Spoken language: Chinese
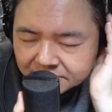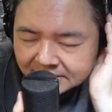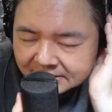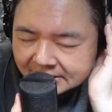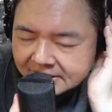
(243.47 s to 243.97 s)

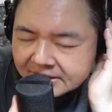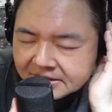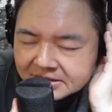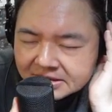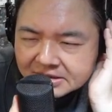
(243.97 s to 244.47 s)
欢一个
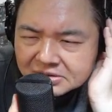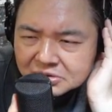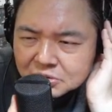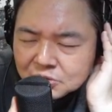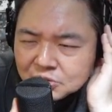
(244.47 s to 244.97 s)

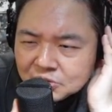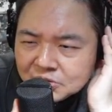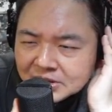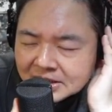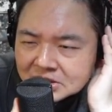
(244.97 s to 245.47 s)
人孤
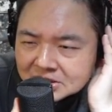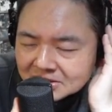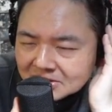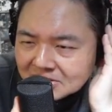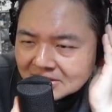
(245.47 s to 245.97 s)
独的
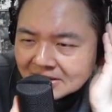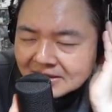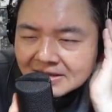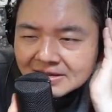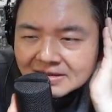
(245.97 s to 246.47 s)
时
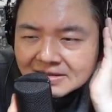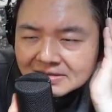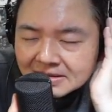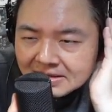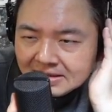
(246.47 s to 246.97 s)

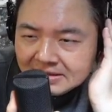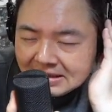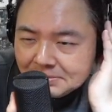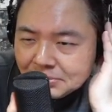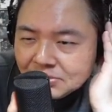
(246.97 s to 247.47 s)
刻，
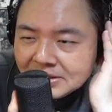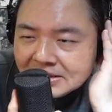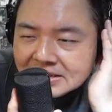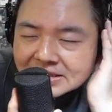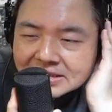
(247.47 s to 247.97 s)
但不
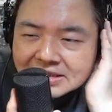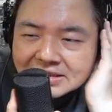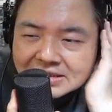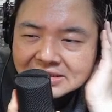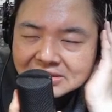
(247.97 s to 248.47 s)
能
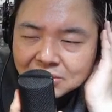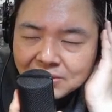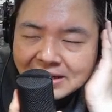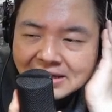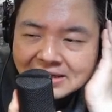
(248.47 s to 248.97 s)
喜
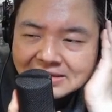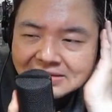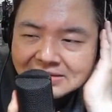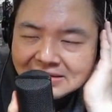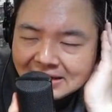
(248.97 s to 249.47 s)

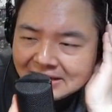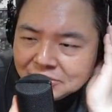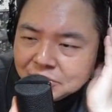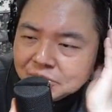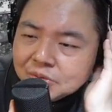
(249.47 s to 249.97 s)
欢太
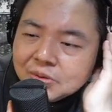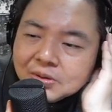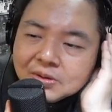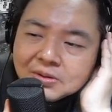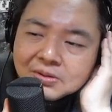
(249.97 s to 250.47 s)

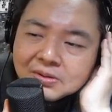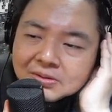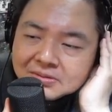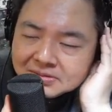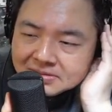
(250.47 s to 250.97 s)

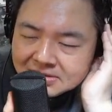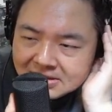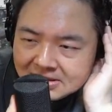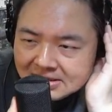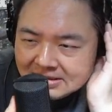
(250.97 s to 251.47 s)
多。
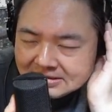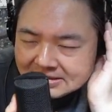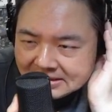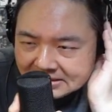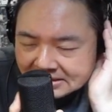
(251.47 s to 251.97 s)

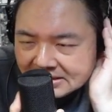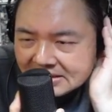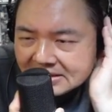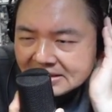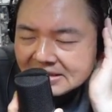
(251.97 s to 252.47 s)
在
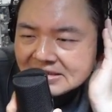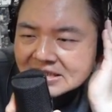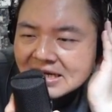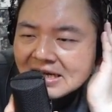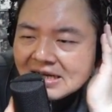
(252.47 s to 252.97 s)
地铁
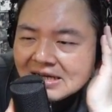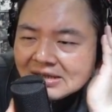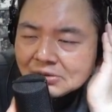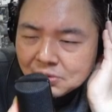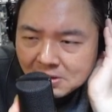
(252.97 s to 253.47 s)

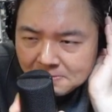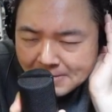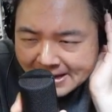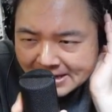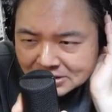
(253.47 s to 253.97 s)
站或
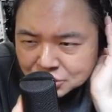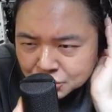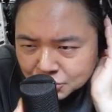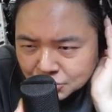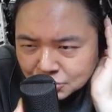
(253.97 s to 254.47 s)
美
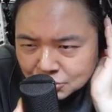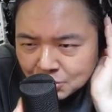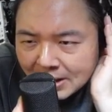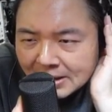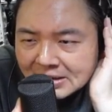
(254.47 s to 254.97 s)
术
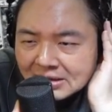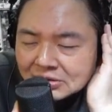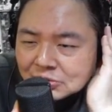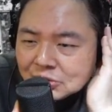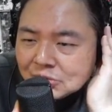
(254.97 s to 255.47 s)
馆，
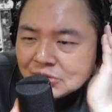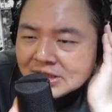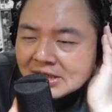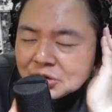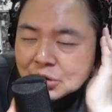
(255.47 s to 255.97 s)
孤独
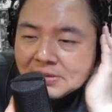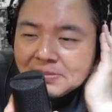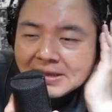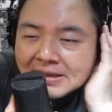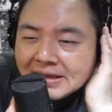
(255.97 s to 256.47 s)
像睡
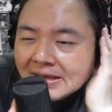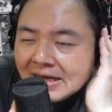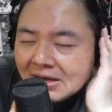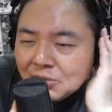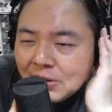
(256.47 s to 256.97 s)
眠一
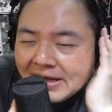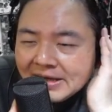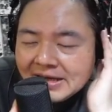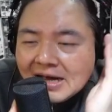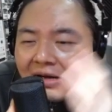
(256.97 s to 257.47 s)
样喂
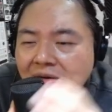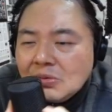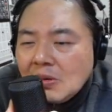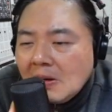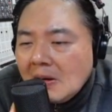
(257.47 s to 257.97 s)
养
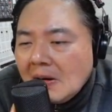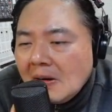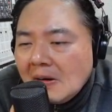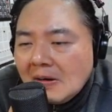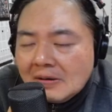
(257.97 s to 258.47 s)

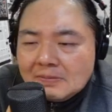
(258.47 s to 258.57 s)
我。